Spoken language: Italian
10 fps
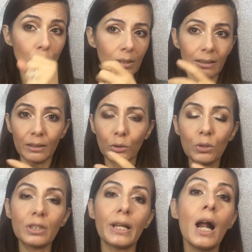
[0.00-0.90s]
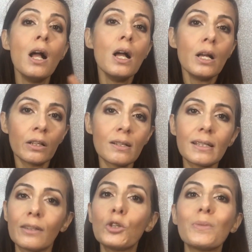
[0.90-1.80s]
scusate devo tossire,
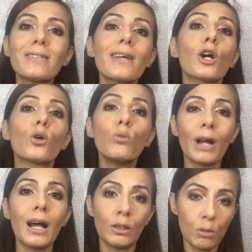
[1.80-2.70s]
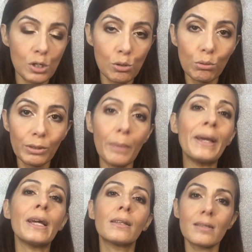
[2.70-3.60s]
nonostante io mi stia curando
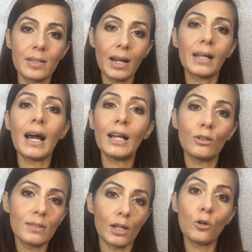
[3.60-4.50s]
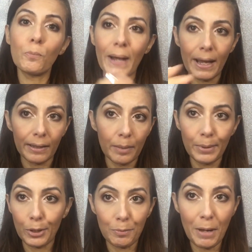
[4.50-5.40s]
assolutamente, stia al caldo, sia coperta,
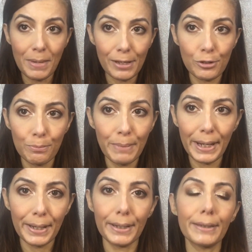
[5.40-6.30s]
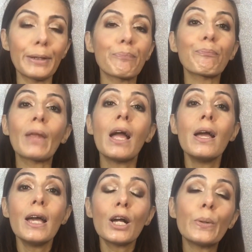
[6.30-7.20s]
però ormai me la so beccata.
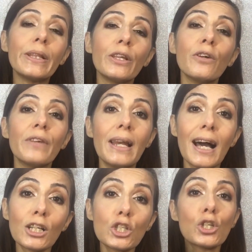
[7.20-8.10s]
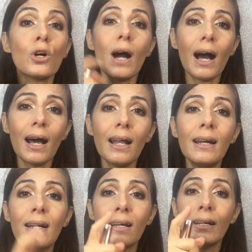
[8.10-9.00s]
Quindi io vi lascio
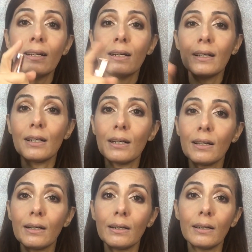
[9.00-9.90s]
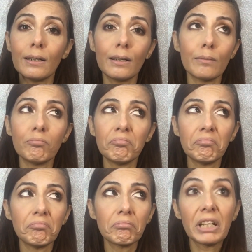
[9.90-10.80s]
al...
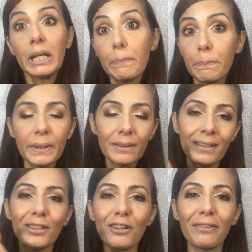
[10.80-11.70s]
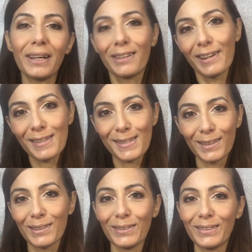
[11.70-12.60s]
Uh, clip dove
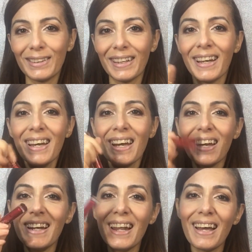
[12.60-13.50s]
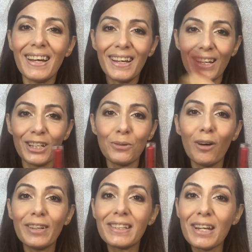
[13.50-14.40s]
indosso tutte le eh,
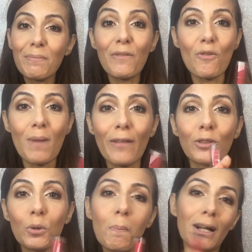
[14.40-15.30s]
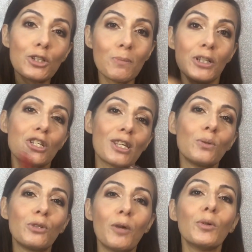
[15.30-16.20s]
nuove Dreamy, vi mando un bacio ma ci
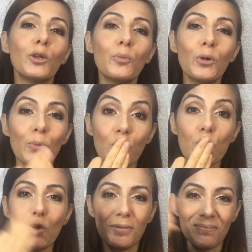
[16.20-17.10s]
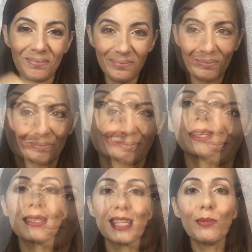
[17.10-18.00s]
salutiamo dopo. Allora,
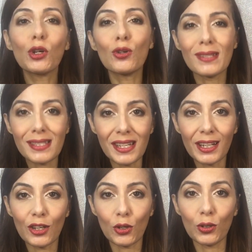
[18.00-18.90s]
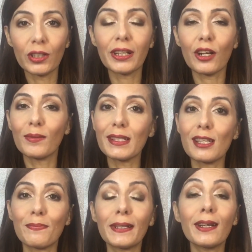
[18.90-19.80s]
iniziamo con Silk Road, che come
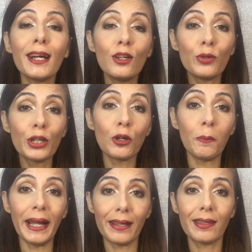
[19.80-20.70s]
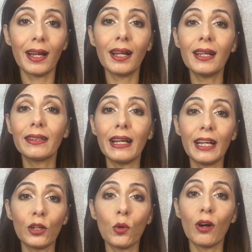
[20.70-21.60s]
sapete è l'unico metal
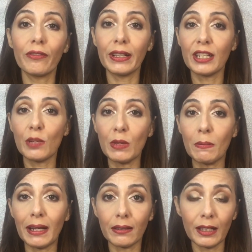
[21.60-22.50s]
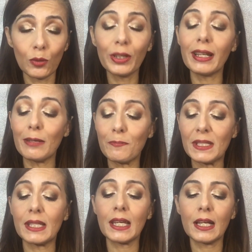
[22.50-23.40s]
delle nuove Dreamy Matte Liquid
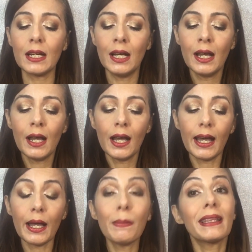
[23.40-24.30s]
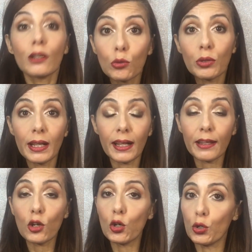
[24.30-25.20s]
Lipstick, eh, mentre tutti gli
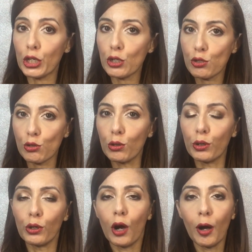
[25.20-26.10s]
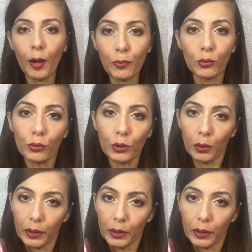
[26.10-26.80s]
altri colori sono appunto